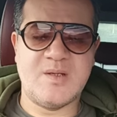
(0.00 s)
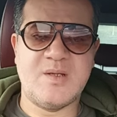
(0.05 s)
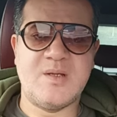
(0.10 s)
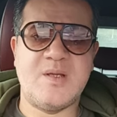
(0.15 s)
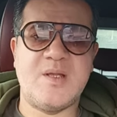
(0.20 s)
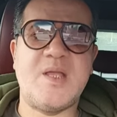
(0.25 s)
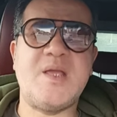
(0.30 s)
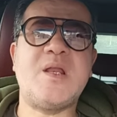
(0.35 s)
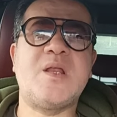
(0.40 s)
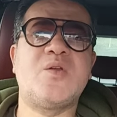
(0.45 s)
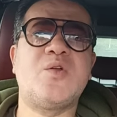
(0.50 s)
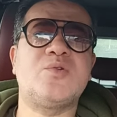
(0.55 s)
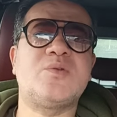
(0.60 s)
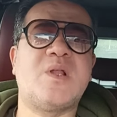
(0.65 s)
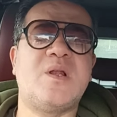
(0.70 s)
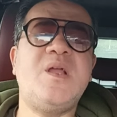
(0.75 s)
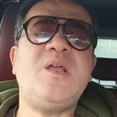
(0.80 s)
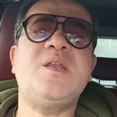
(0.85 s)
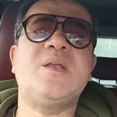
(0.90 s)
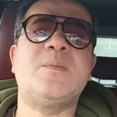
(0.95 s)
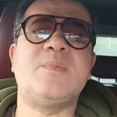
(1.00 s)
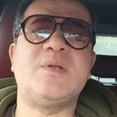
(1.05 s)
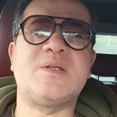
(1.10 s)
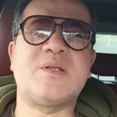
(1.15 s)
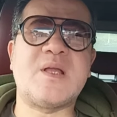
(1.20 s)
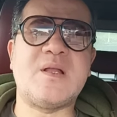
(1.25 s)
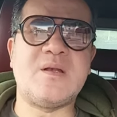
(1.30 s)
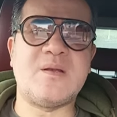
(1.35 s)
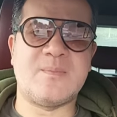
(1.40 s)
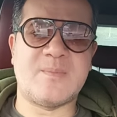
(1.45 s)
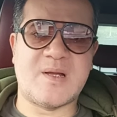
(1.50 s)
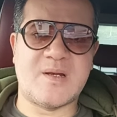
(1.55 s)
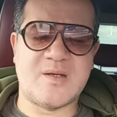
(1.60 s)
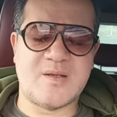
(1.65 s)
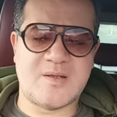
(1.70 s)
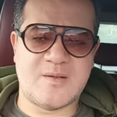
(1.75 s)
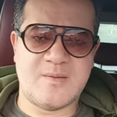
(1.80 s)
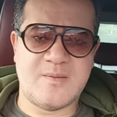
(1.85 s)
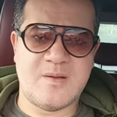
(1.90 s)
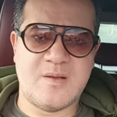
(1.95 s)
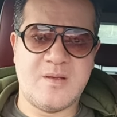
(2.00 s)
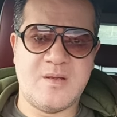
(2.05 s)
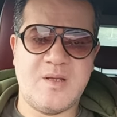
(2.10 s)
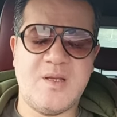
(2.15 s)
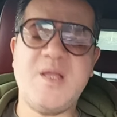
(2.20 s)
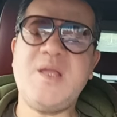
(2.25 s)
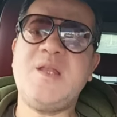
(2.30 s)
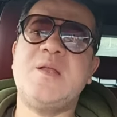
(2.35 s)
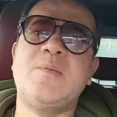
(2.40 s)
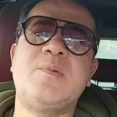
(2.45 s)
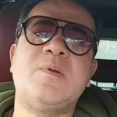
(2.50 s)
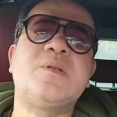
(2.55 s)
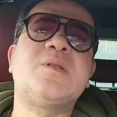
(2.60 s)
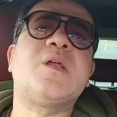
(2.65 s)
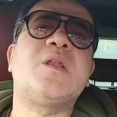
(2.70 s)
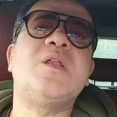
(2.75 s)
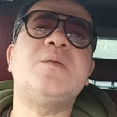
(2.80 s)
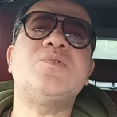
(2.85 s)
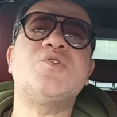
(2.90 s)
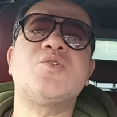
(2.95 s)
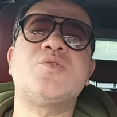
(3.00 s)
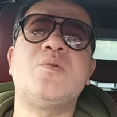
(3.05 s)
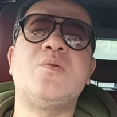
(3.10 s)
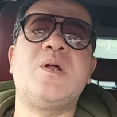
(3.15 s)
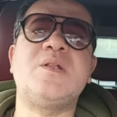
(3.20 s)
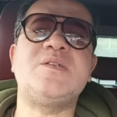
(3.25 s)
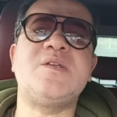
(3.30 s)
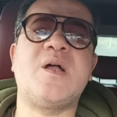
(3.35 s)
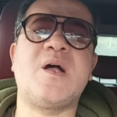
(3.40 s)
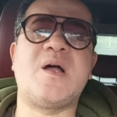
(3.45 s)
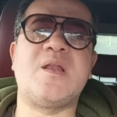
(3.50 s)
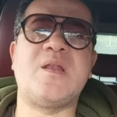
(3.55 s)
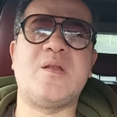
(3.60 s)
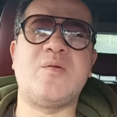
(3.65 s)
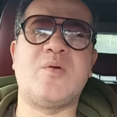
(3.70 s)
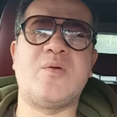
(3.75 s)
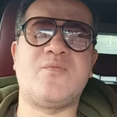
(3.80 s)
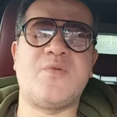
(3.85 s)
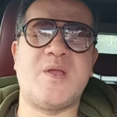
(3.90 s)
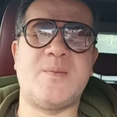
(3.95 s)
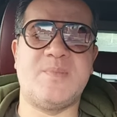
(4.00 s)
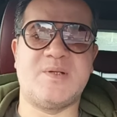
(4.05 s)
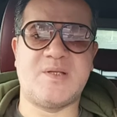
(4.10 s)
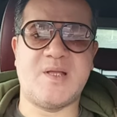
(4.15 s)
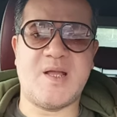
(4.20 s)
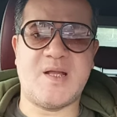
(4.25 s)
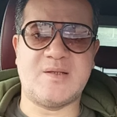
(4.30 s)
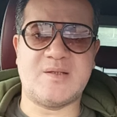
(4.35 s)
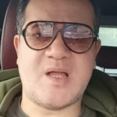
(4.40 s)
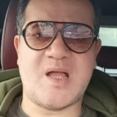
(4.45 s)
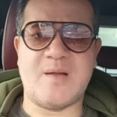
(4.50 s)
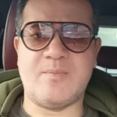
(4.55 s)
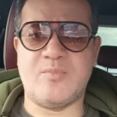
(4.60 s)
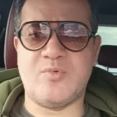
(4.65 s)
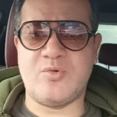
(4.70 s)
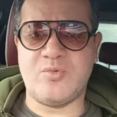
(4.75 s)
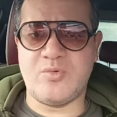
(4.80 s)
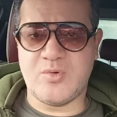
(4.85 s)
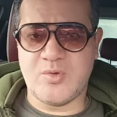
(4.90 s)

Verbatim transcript: هنا النقطه اللي احنا بنتكلم عليها احنا بنتكلمش دلوقتي على الوفاه بتاعه حمو